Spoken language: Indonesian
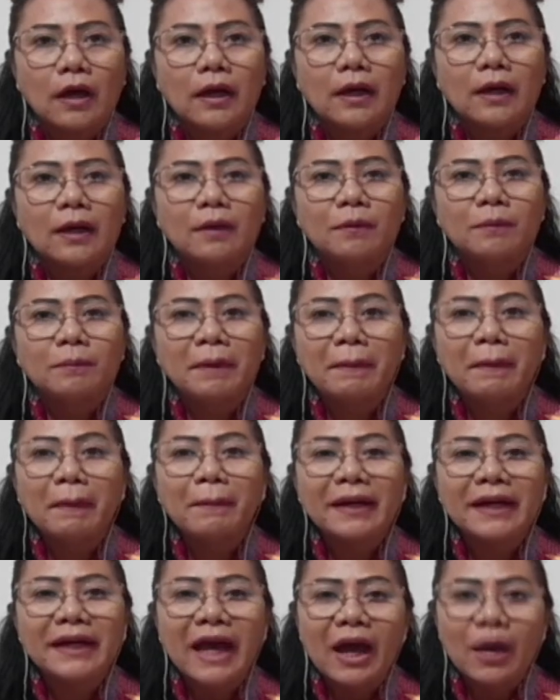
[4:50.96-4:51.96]
Uh,
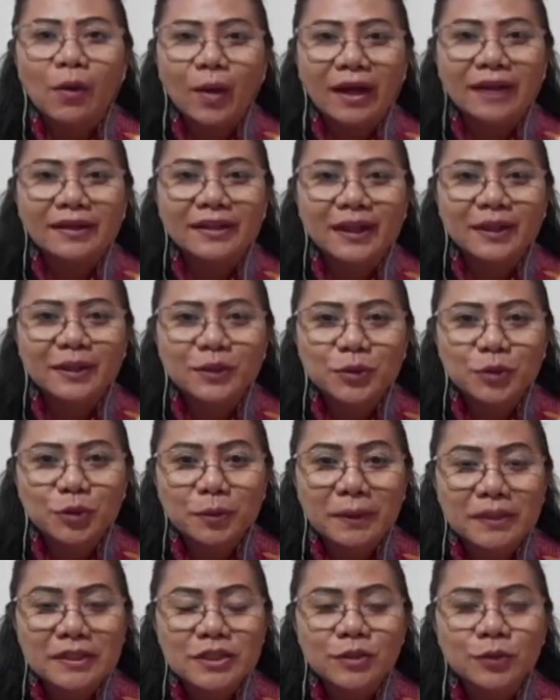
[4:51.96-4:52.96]
memang pada awalnya
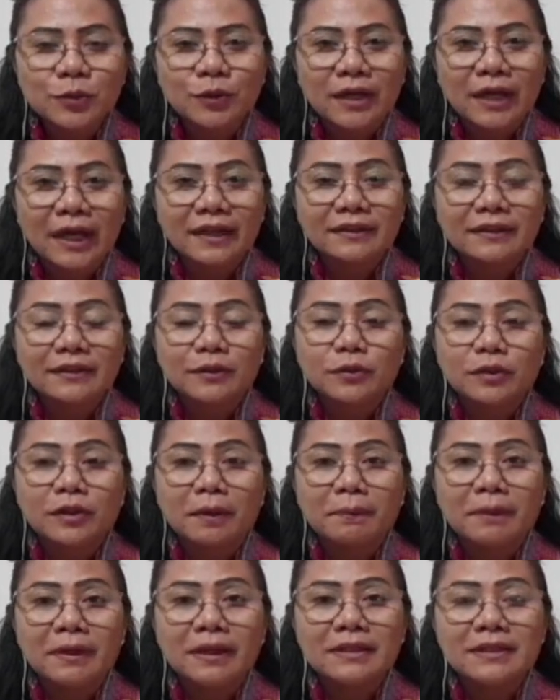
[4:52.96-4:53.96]
itu masih kurang,
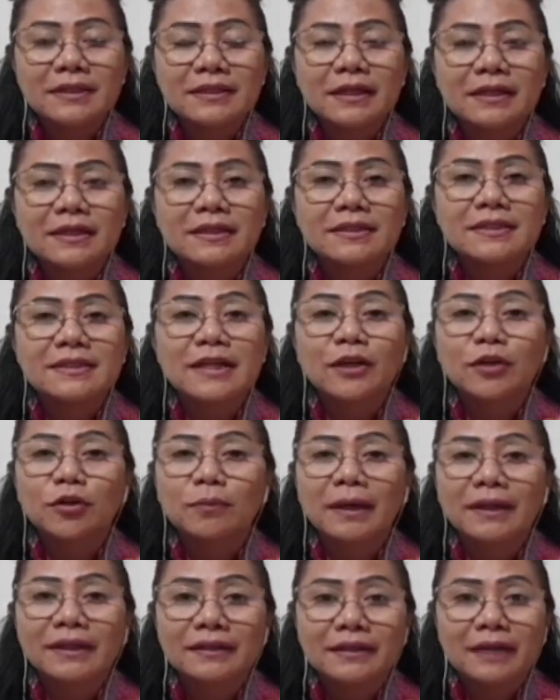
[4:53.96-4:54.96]
terutama uh,
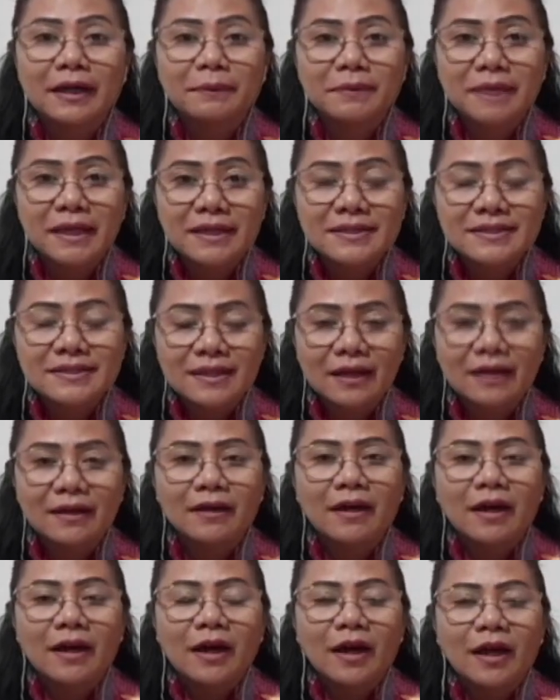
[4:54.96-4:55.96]
serum
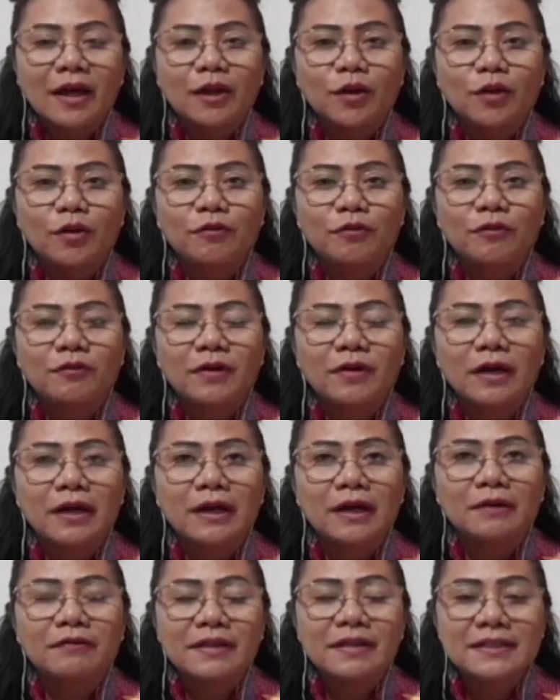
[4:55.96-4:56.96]
antirabiesnya. Kalau
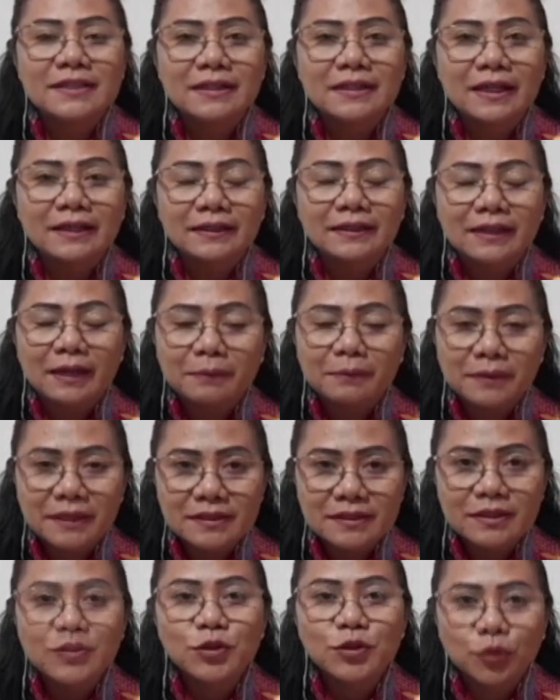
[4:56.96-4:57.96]
uh, vaksin
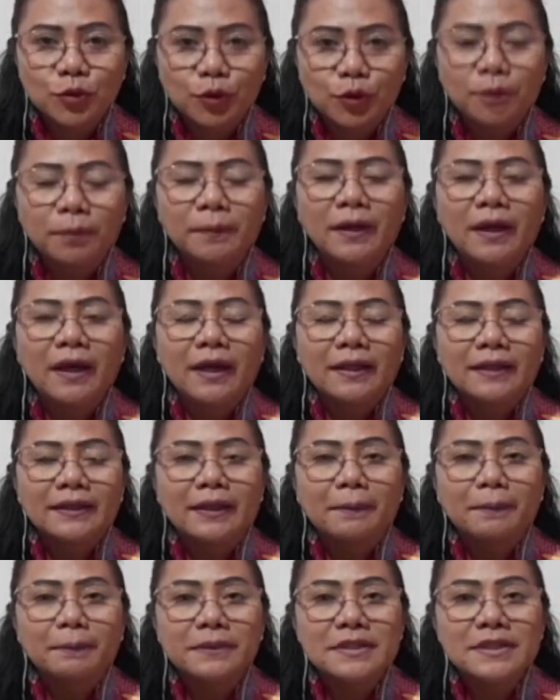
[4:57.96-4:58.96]
antirabiesnya cukup,
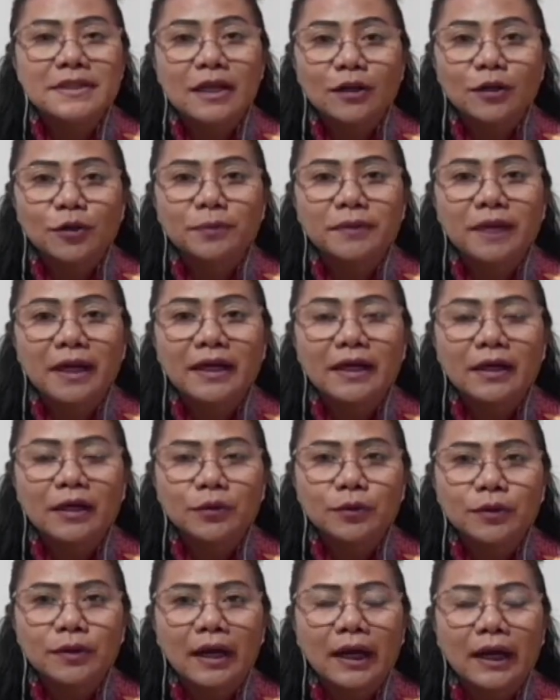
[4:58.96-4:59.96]
tapi serumnya
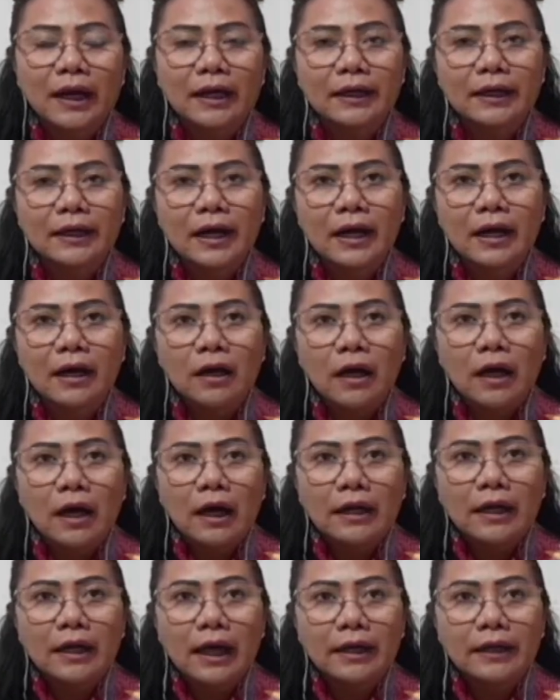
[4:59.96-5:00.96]
yang kurang karena
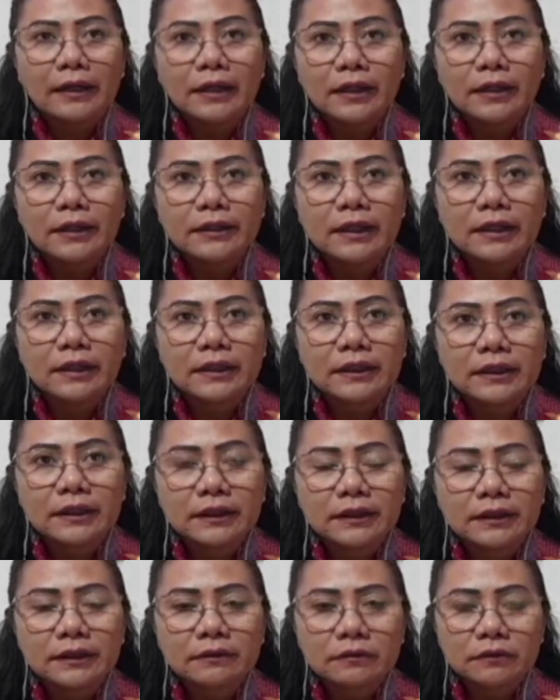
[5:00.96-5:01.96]
ada
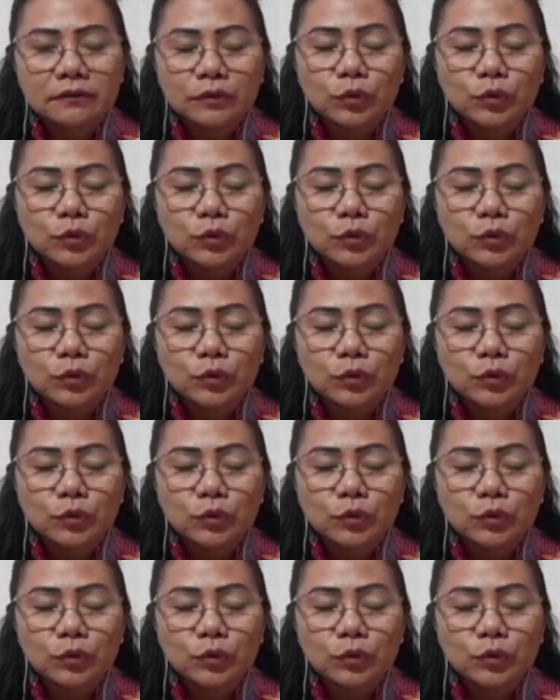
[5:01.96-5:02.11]
dari